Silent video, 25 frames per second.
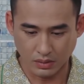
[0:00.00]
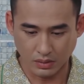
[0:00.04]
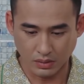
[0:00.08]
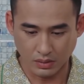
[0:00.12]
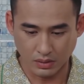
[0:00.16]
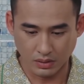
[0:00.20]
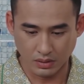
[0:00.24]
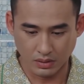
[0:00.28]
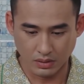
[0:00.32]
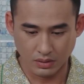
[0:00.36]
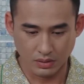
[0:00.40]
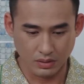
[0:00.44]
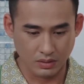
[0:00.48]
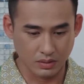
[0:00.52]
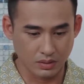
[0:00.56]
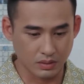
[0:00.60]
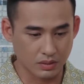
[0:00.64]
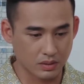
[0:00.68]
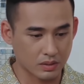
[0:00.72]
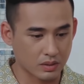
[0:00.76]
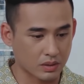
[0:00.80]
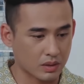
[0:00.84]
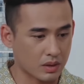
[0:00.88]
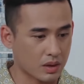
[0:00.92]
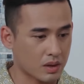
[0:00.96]
ủa
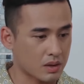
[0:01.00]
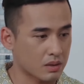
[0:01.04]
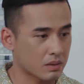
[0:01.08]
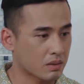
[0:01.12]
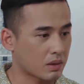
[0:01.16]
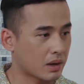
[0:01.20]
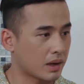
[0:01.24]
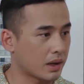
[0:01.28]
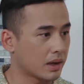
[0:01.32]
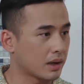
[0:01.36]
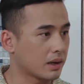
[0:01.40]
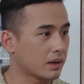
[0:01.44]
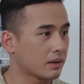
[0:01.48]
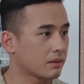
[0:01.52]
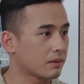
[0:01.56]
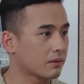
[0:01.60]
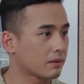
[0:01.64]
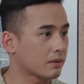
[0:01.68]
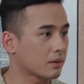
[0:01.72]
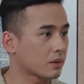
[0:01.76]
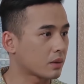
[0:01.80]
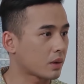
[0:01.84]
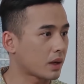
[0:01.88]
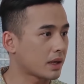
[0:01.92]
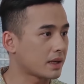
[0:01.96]
con phải
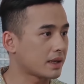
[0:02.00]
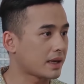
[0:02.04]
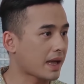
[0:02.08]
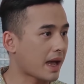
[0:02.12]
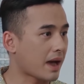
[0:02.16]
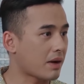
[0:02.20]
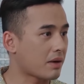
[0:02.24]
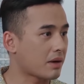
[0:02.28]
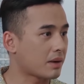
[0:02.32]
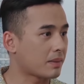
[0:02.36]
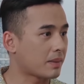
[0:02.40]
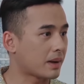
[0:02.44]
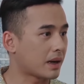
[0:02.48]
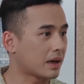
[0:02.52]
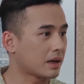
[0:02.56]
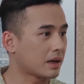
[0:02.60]
khuấy cháo hả